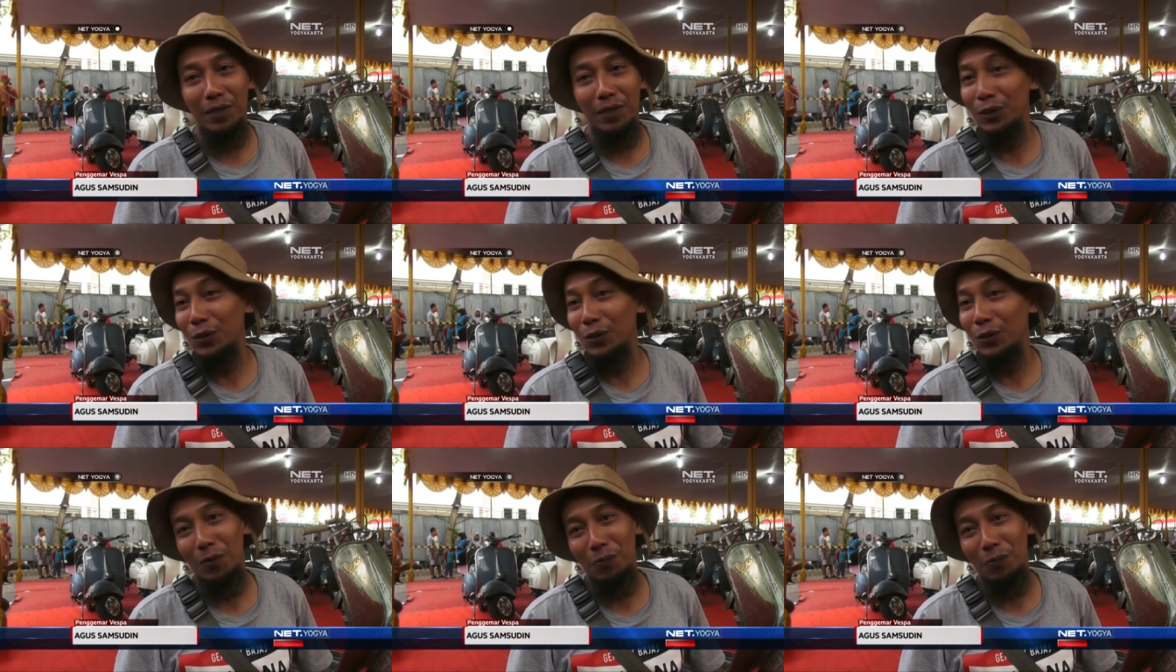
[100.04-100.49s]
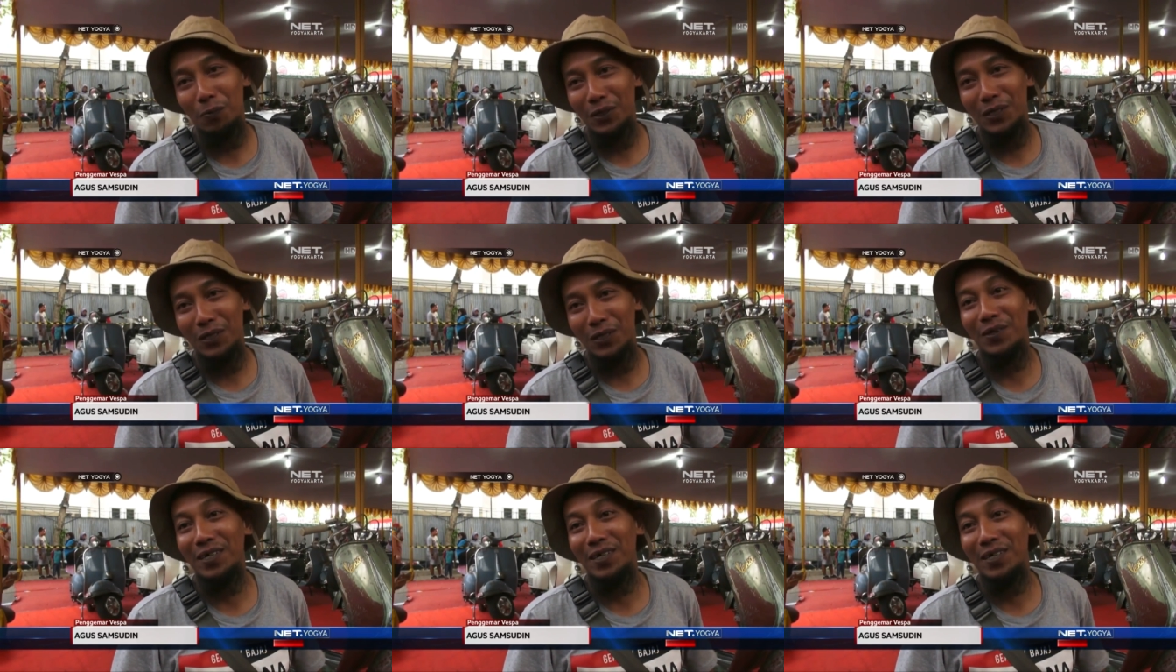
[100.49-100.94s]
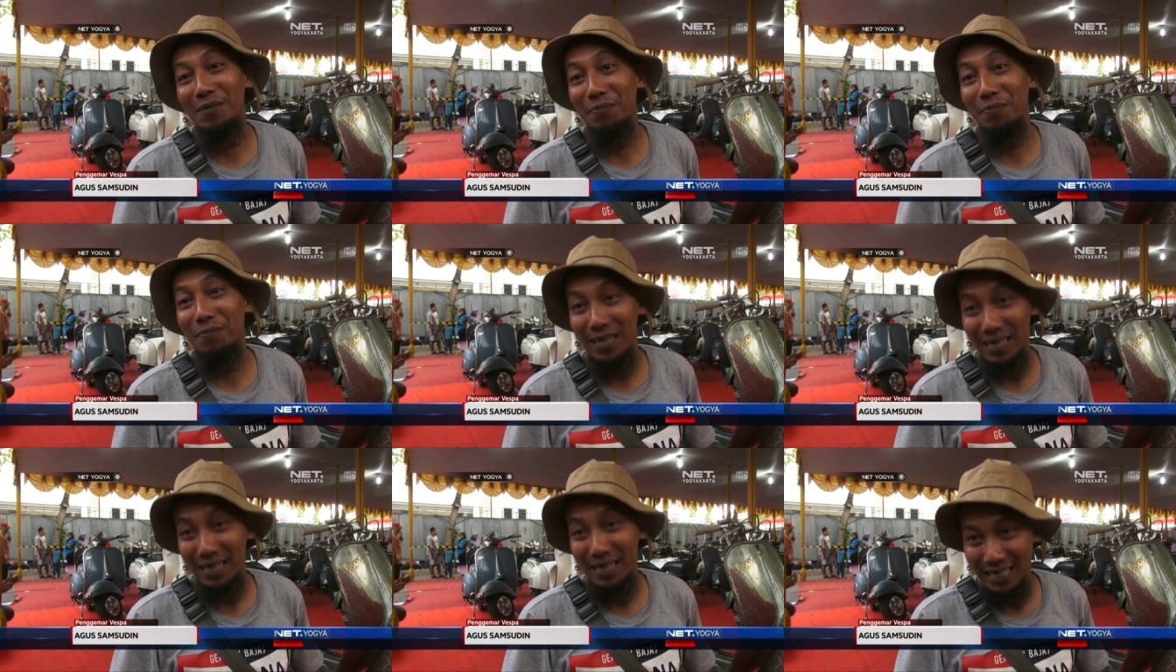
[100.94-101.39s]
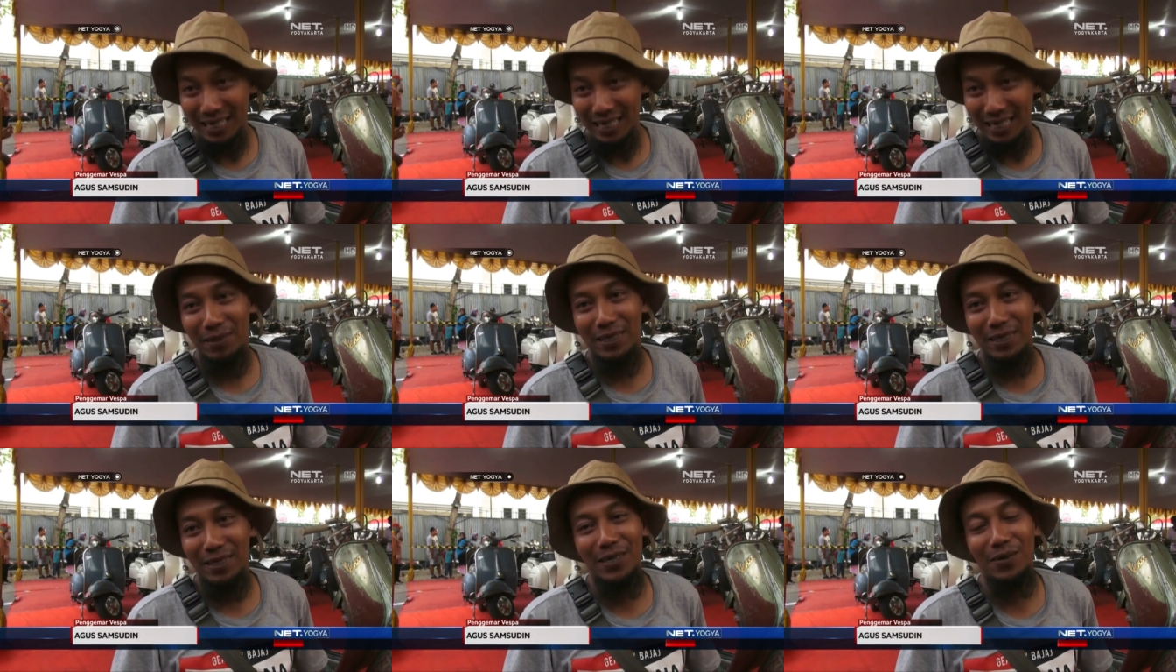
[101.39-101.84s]
belum tentu 20 tahun ke depan ya
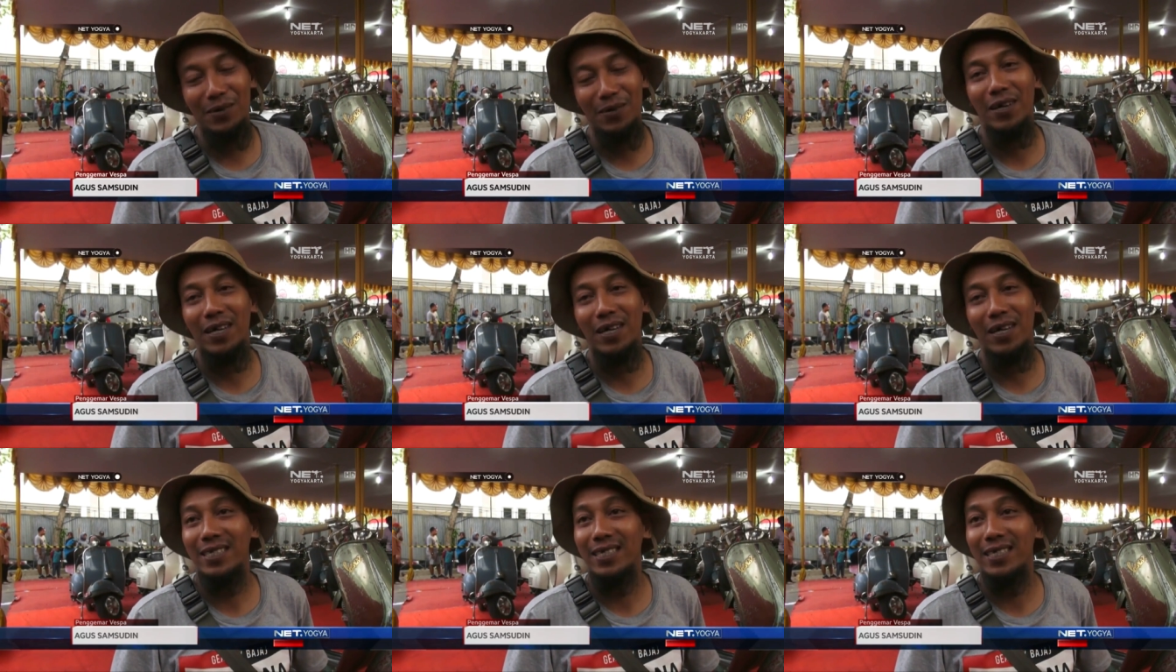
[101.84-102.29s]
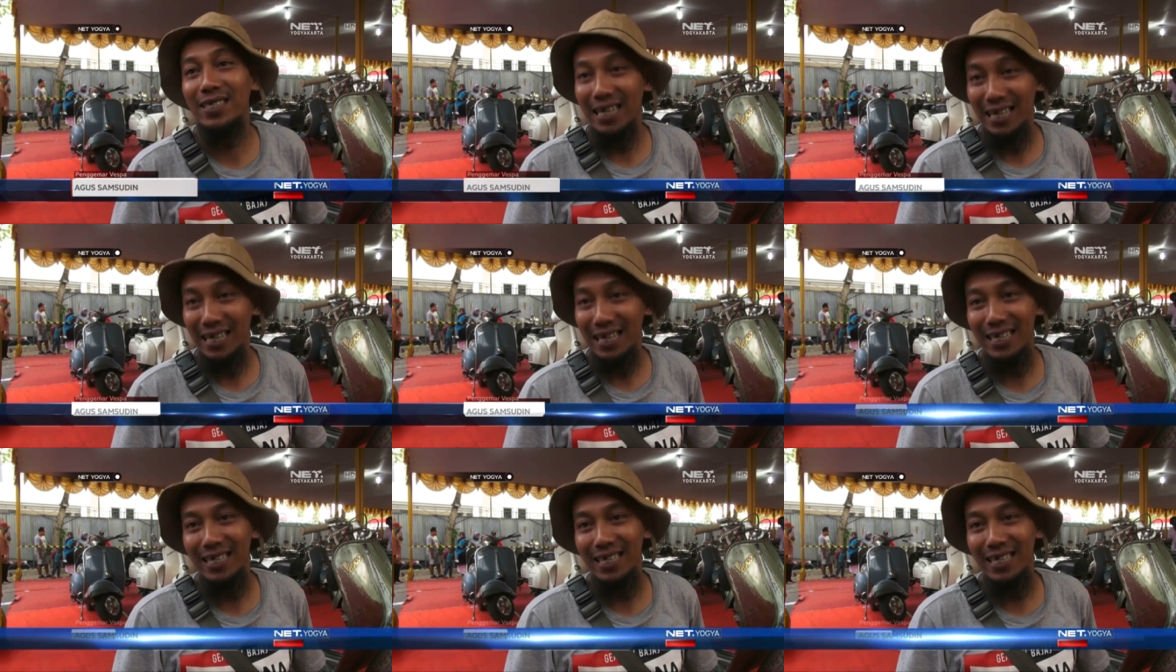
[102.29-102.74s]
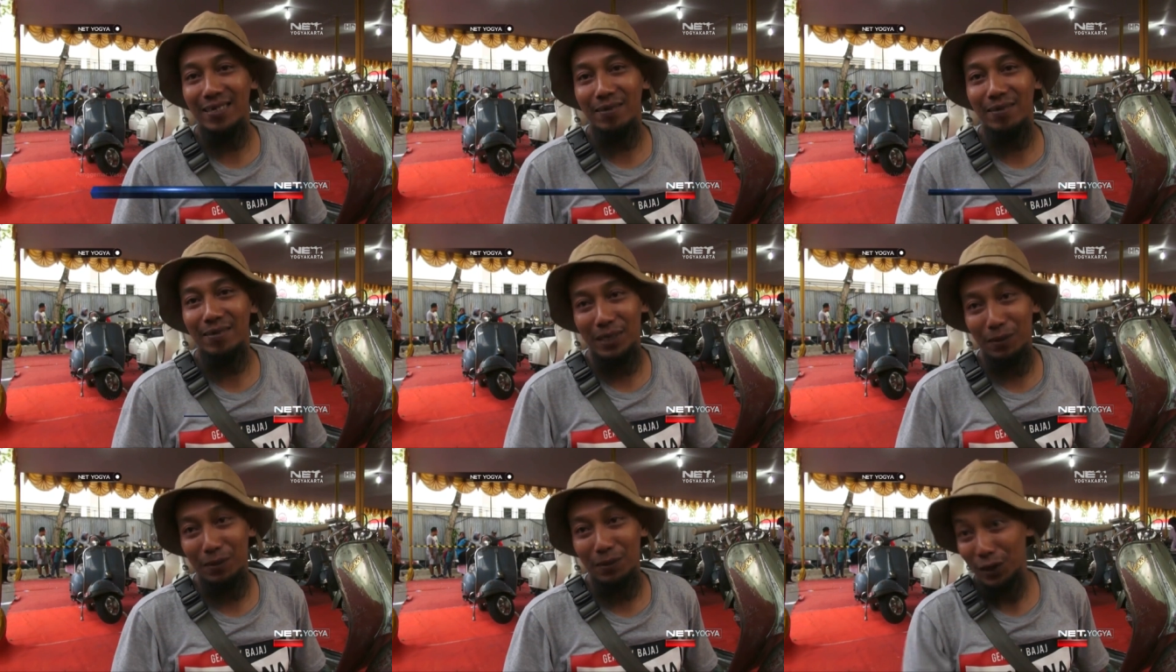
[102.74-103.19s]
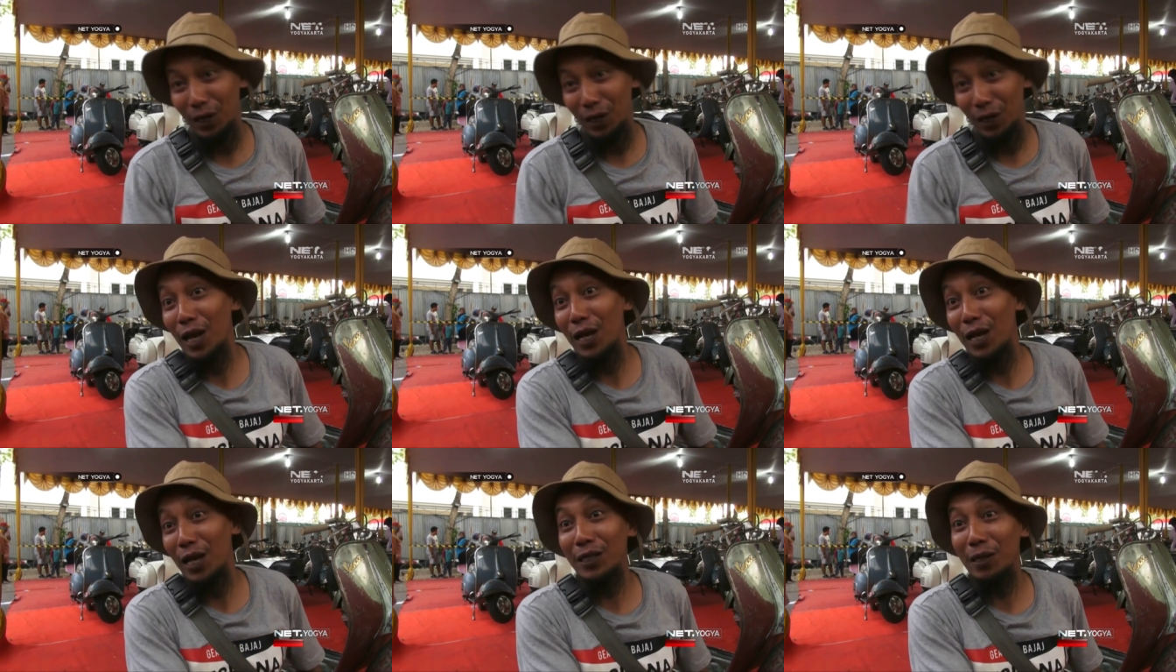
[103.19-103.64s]
Sekarang masih bisa
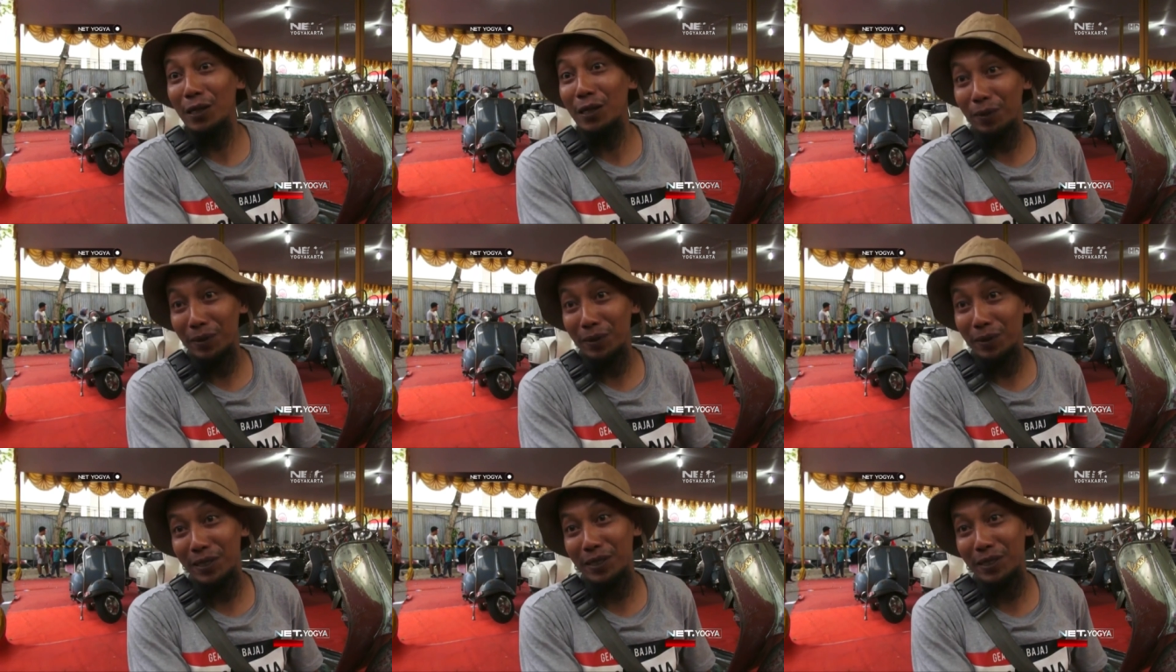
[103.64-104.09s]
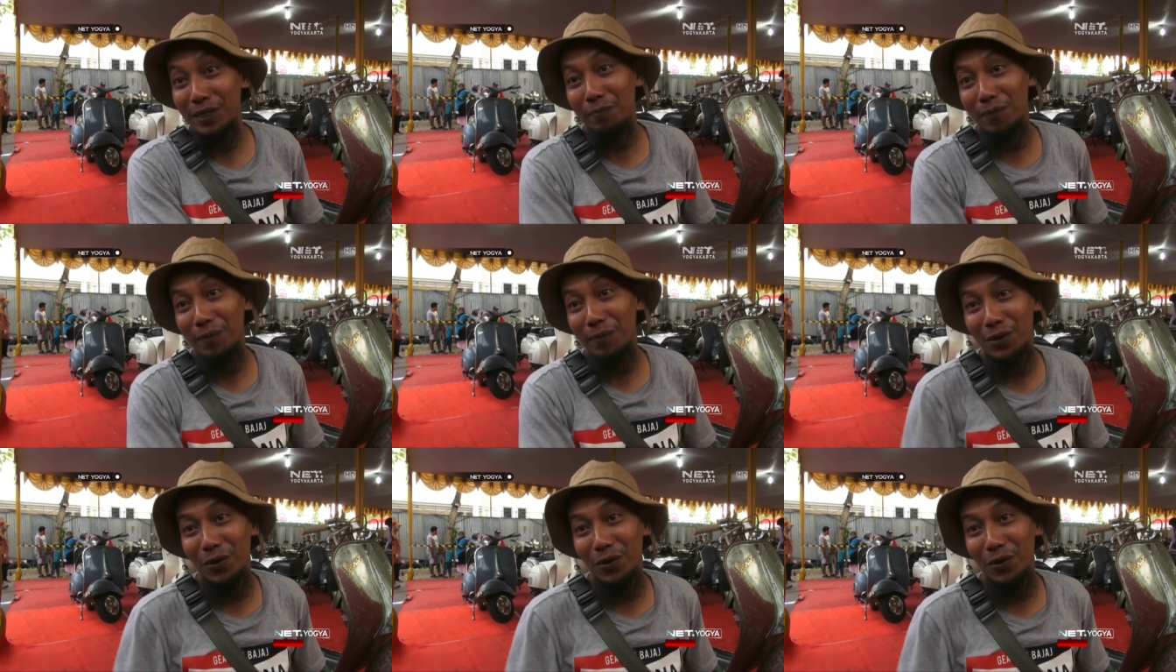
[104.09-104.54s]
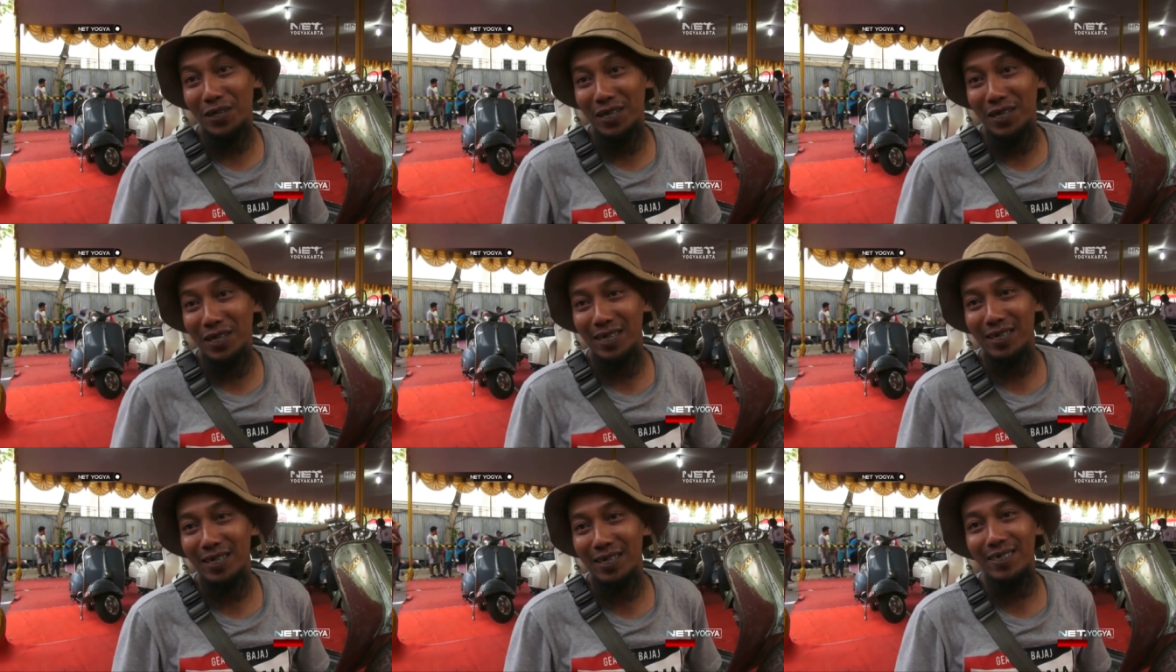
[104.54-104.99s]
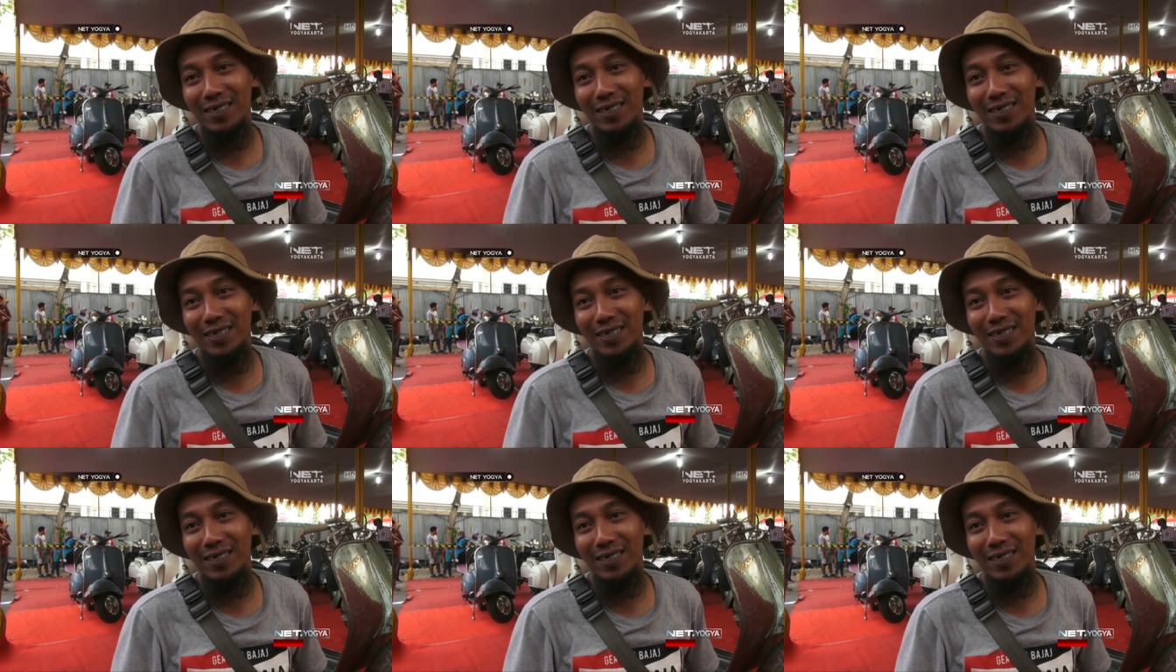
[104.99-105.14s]
layak nyampe sini, nyampe Jogja.